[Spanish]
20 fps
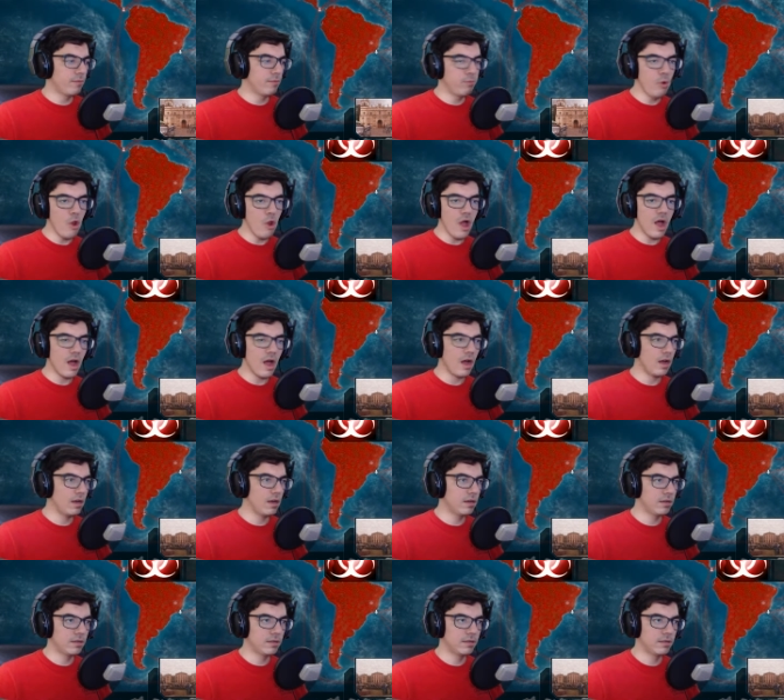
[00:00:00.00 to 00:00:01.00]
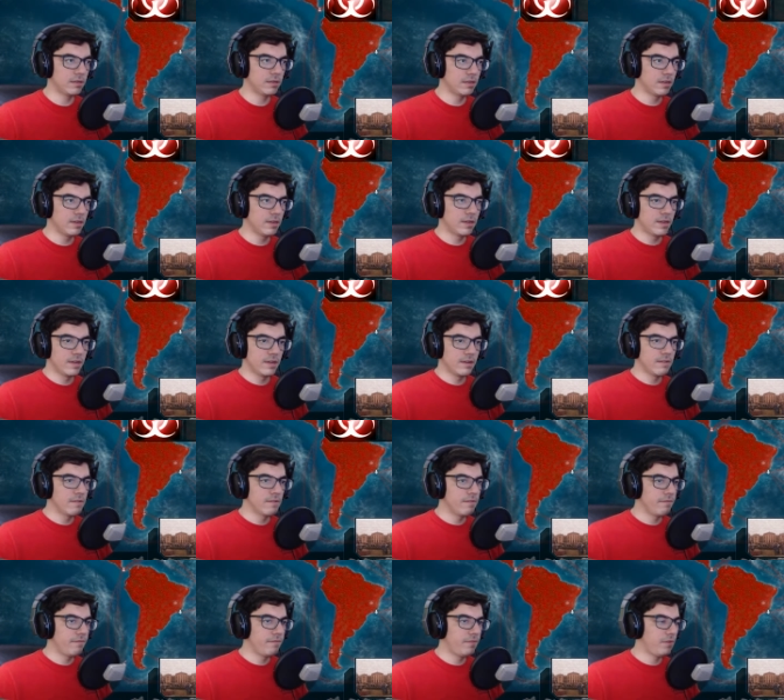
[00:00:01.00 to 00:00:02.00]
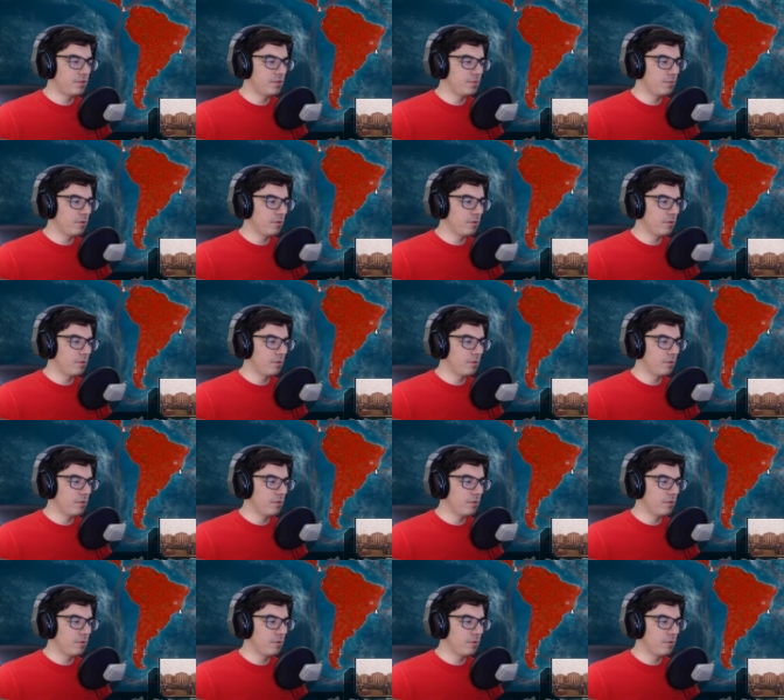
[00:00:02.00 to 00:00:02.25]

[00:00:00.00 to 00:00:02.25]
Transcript: bla. Filosis